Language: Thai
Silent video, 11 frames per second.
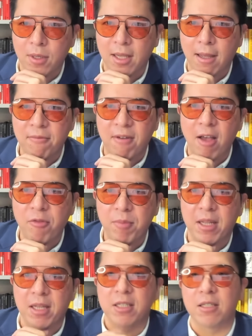สดีครับไฟว์
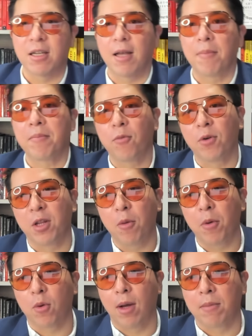minutes นะครับวันนี้บ
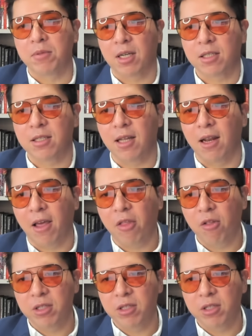ทความจาก Alex